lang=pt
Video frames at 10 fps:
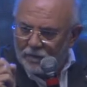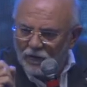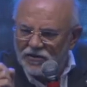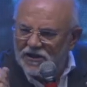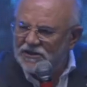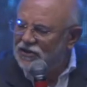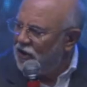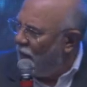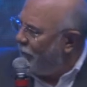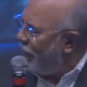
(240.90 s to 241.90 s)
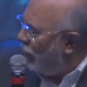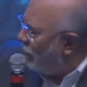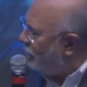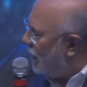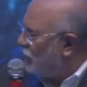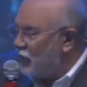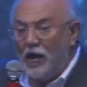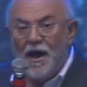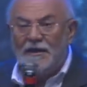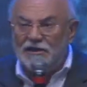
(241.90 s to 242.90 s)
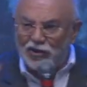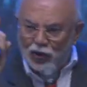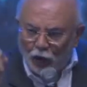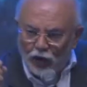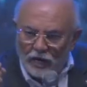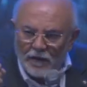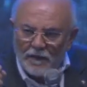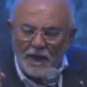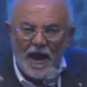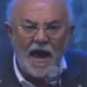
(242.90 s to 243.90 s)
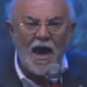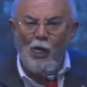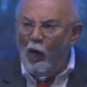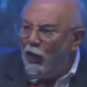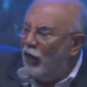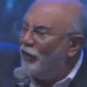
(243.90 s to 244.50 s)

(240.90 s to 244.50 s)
não diz só o Paulo, Pedro, João, diz todo. Eu o